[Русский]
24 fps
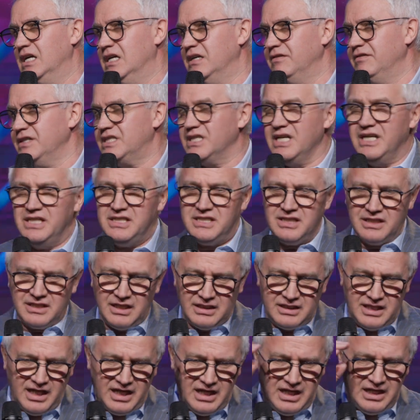Вы знаете,
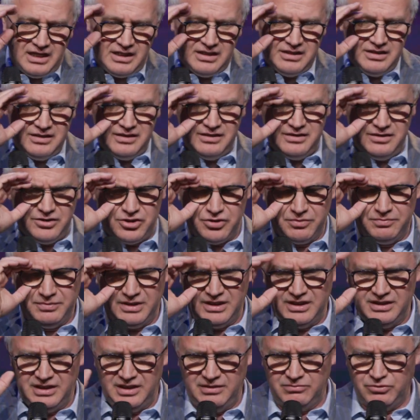когда еще
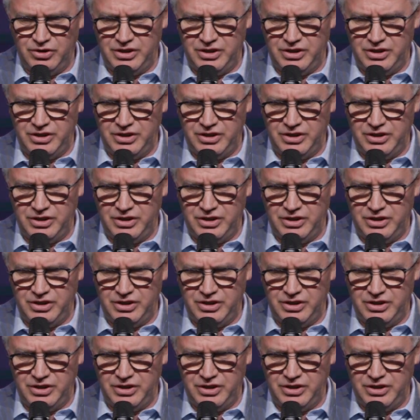молодым